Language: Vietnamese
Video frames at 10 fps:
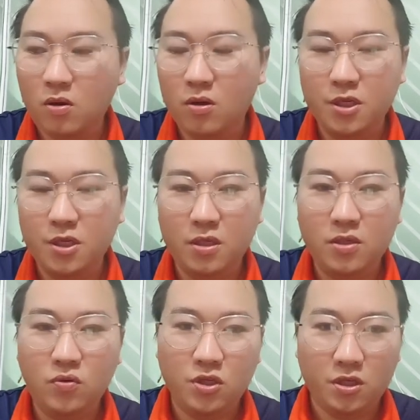khó trên
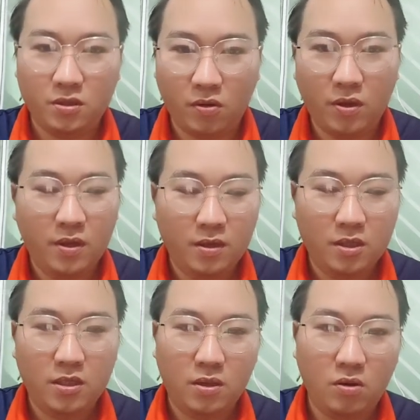xong là chỉ tàu
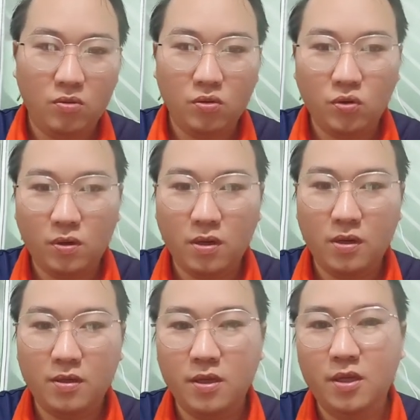ta chỉ thầu hậu tụ cho nó